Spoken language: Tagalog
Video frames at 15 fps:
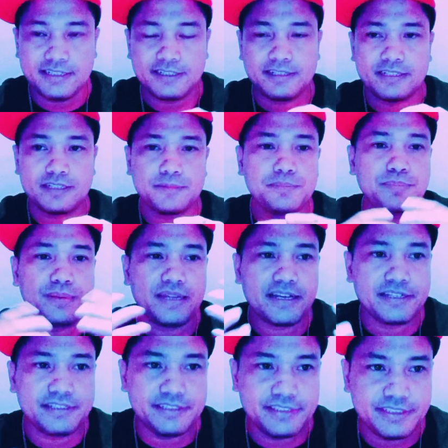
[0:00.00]
uh,
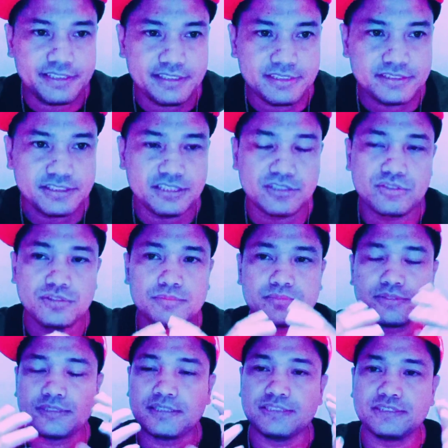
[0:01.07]
planning,
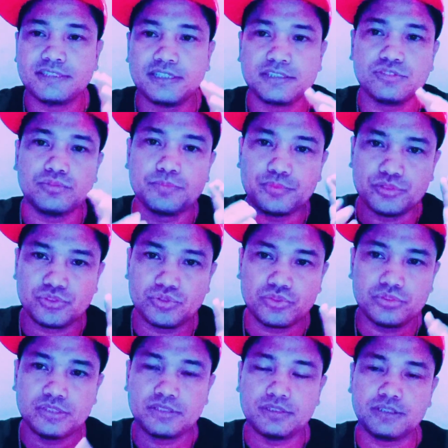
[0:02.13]
circumstances,
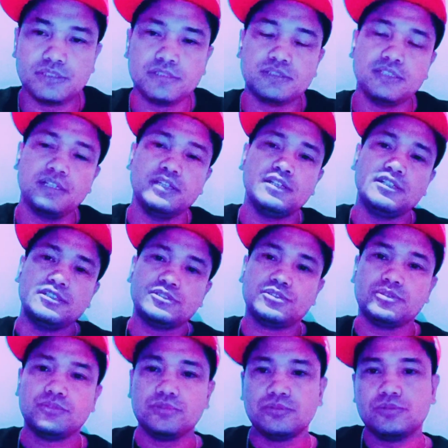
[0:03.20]
opportunities.
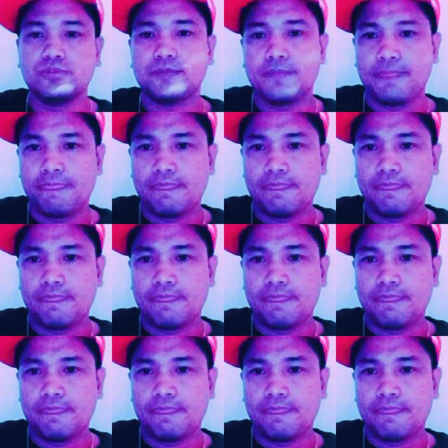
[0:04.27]
So,